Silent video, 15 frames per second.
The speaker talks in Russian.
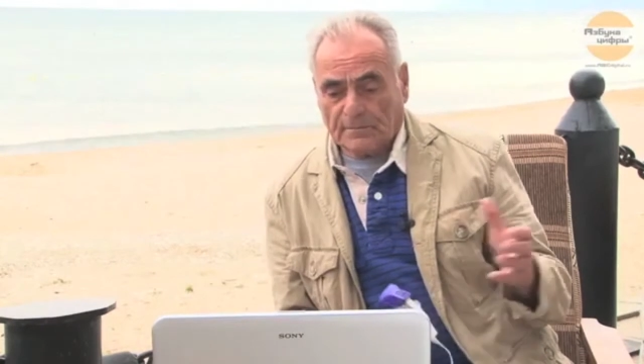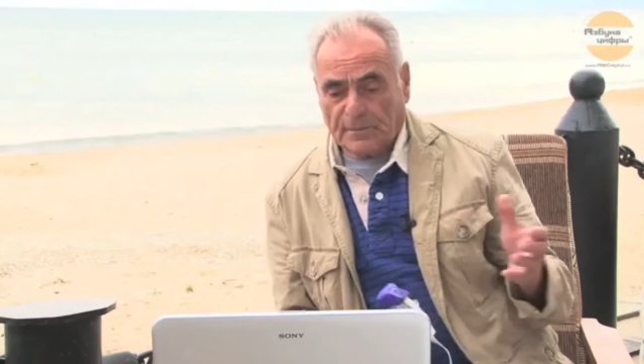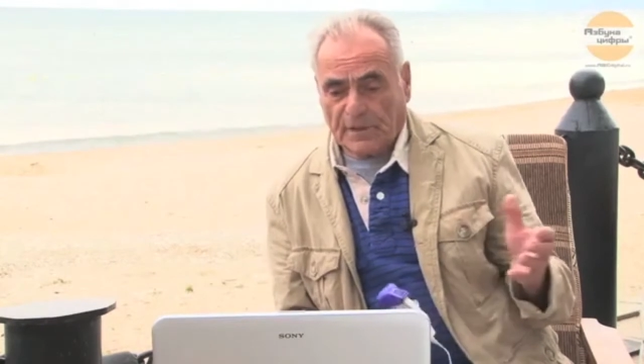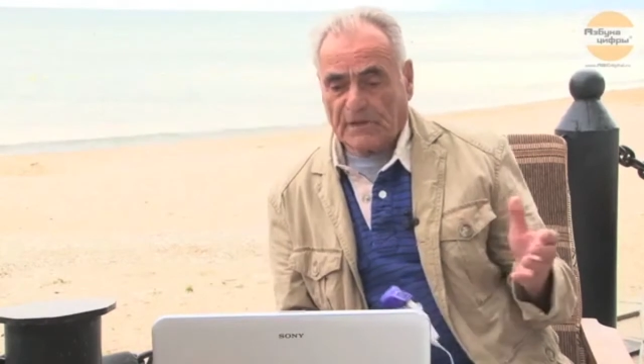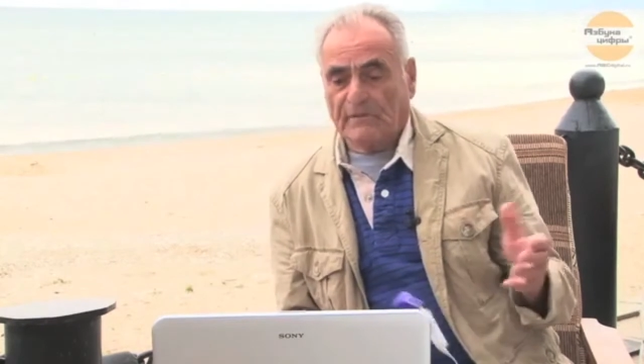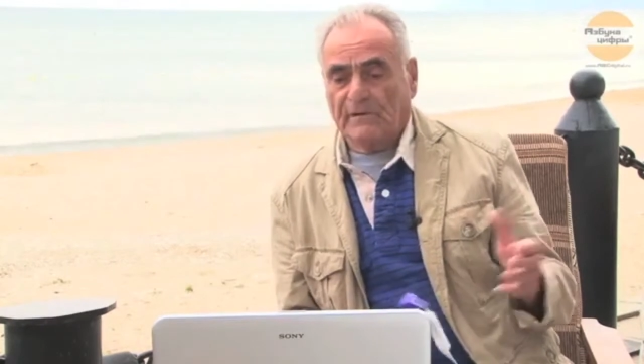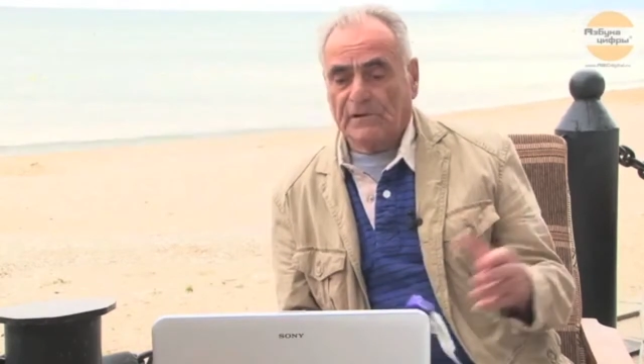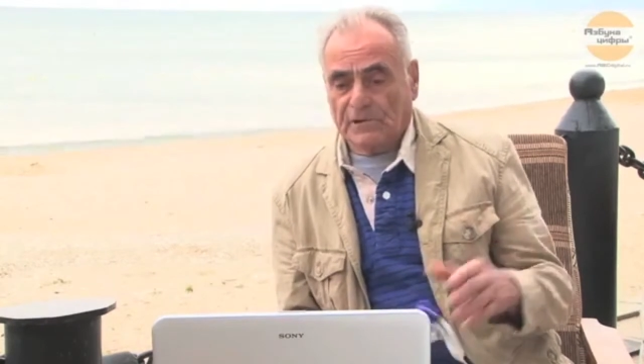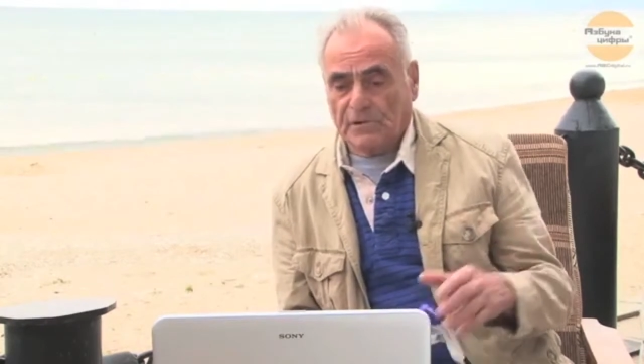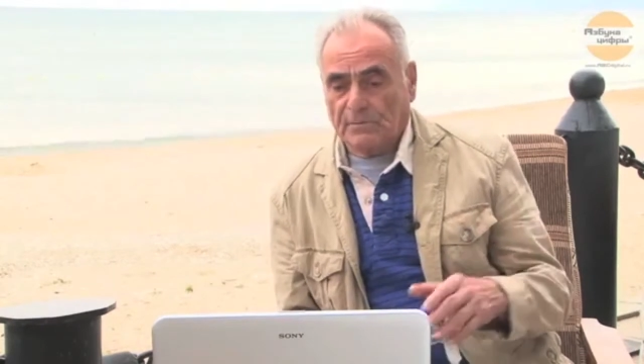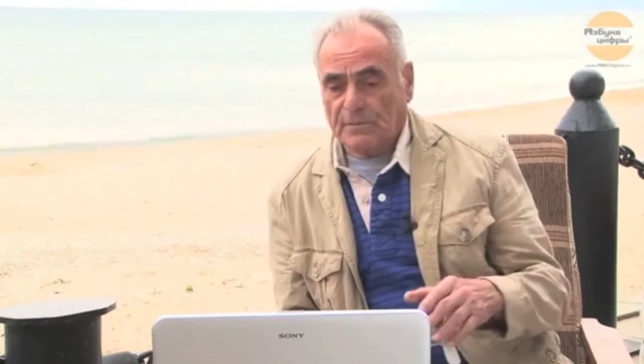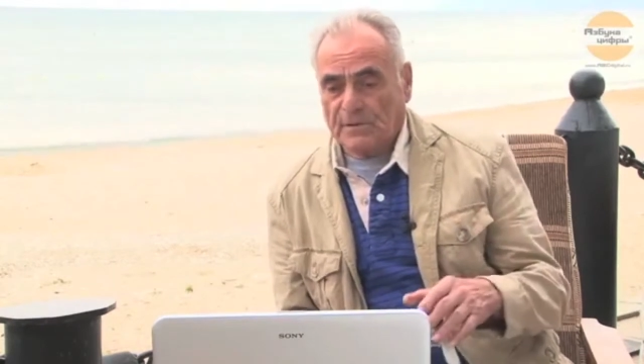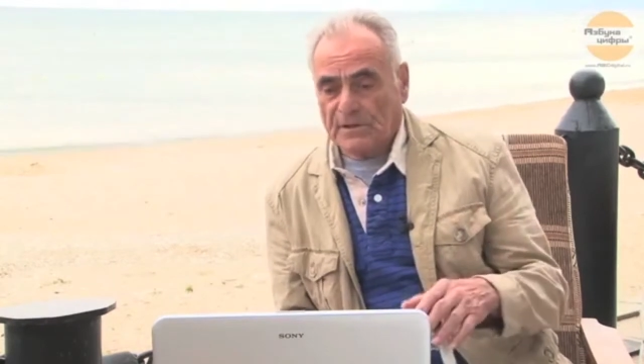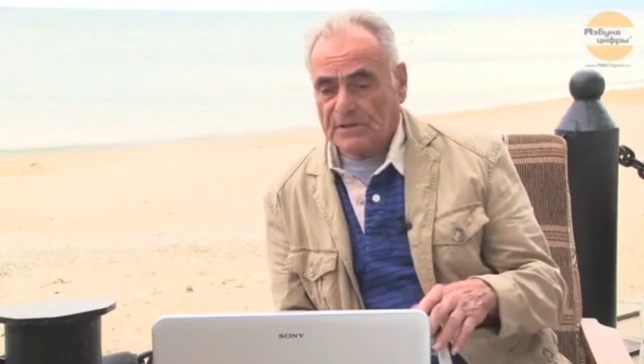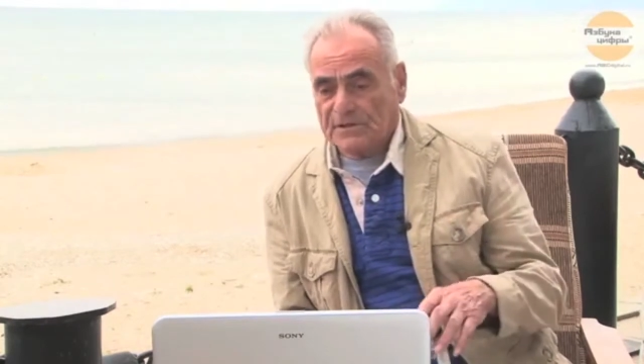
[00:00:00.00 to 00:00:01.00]
первое, что
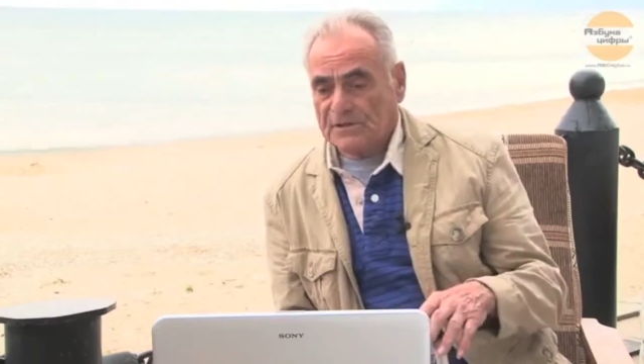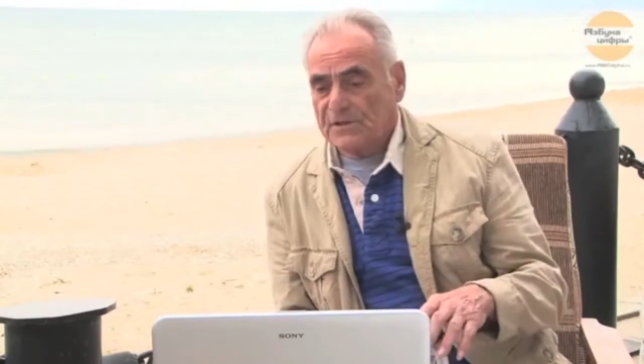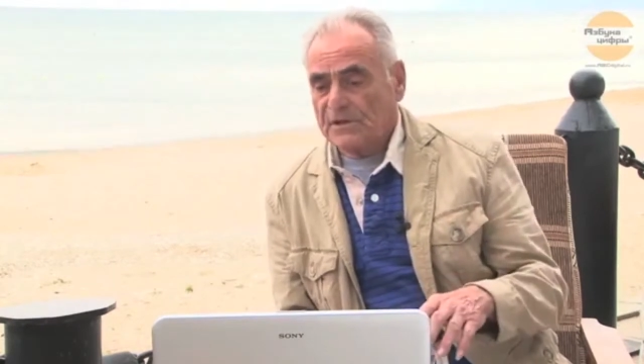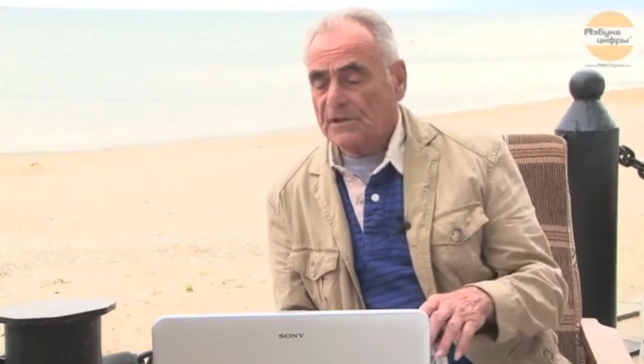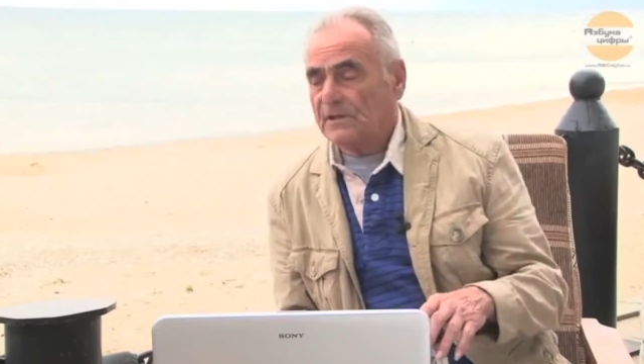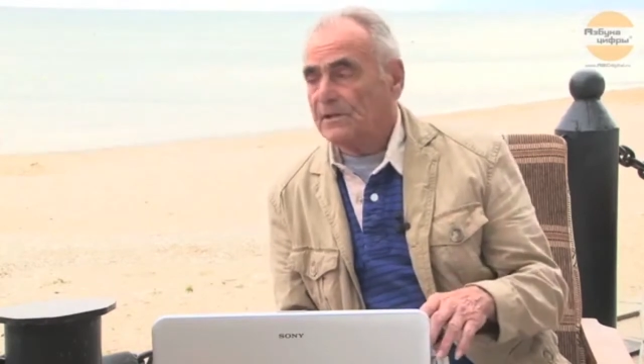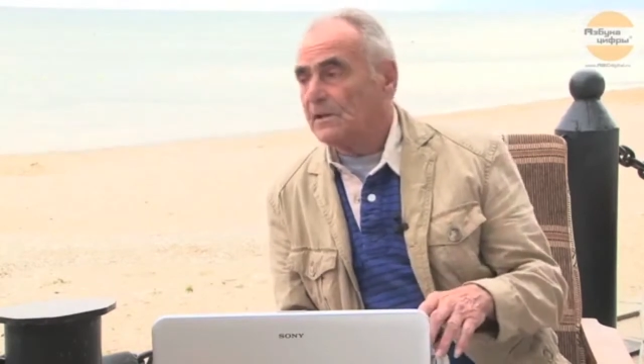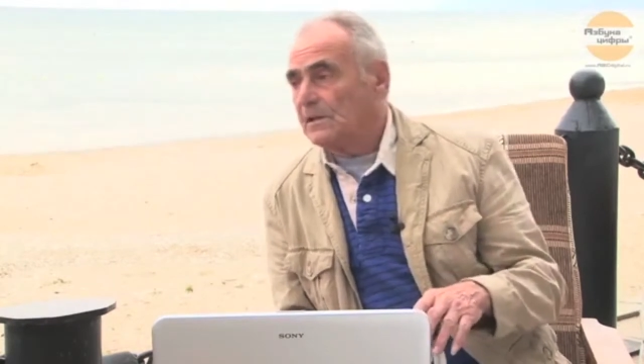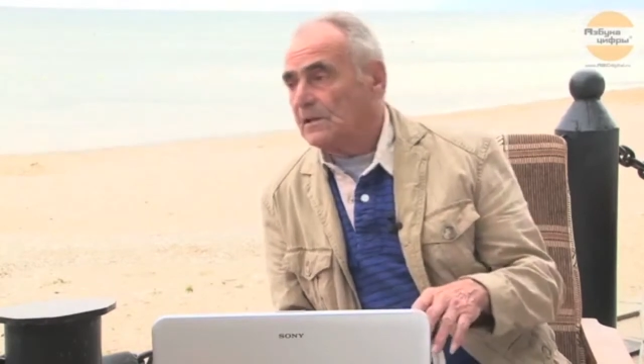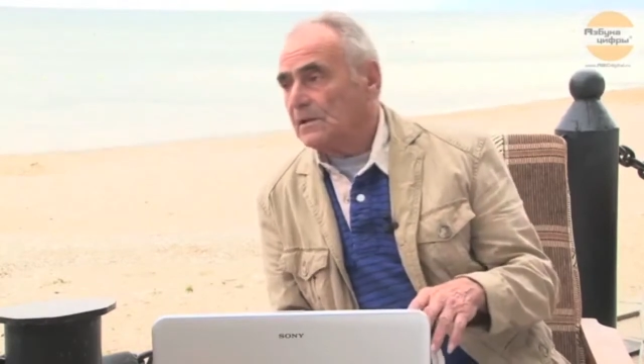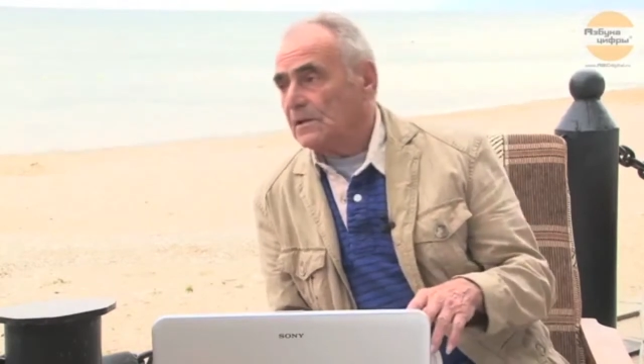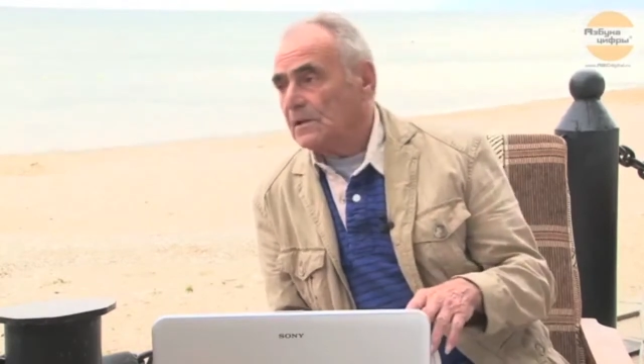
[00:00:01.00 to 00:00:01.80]
было сделано,